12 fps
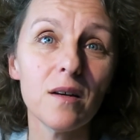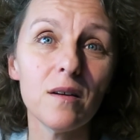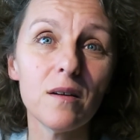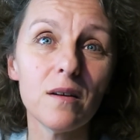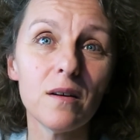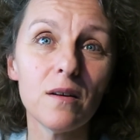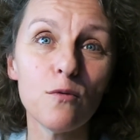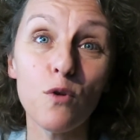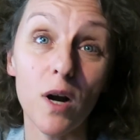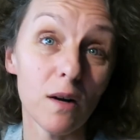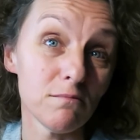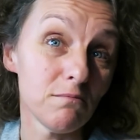Euh,
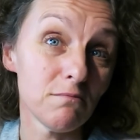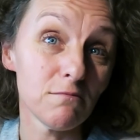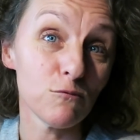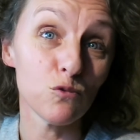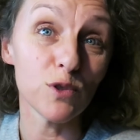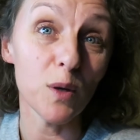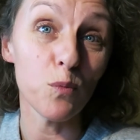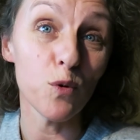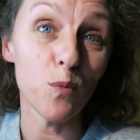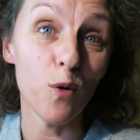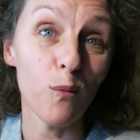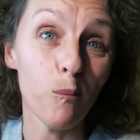voilà, tout
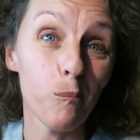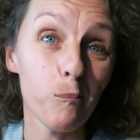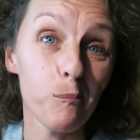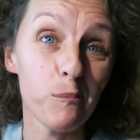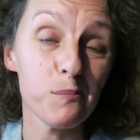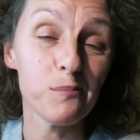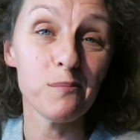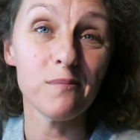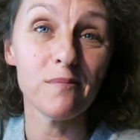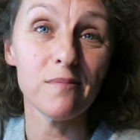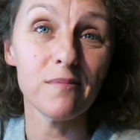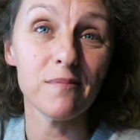simplement.
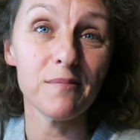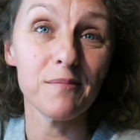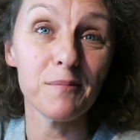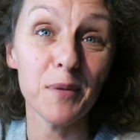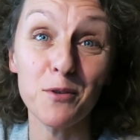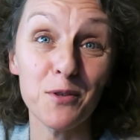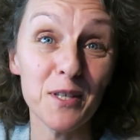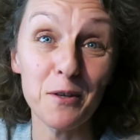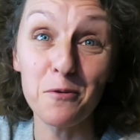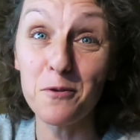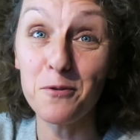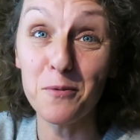Hmm, parce que
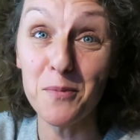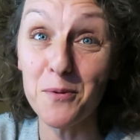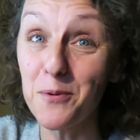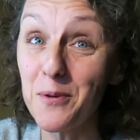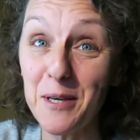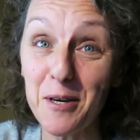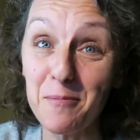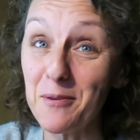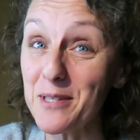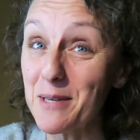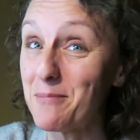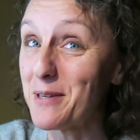c'est que le début et
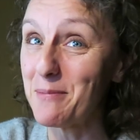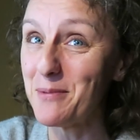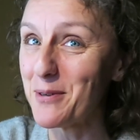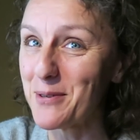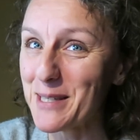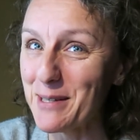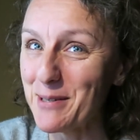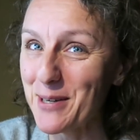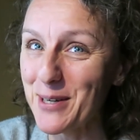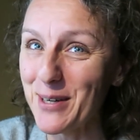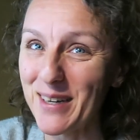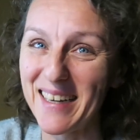comment ça peut être mieux que ça
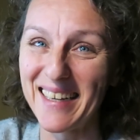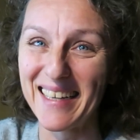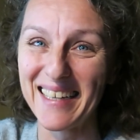encore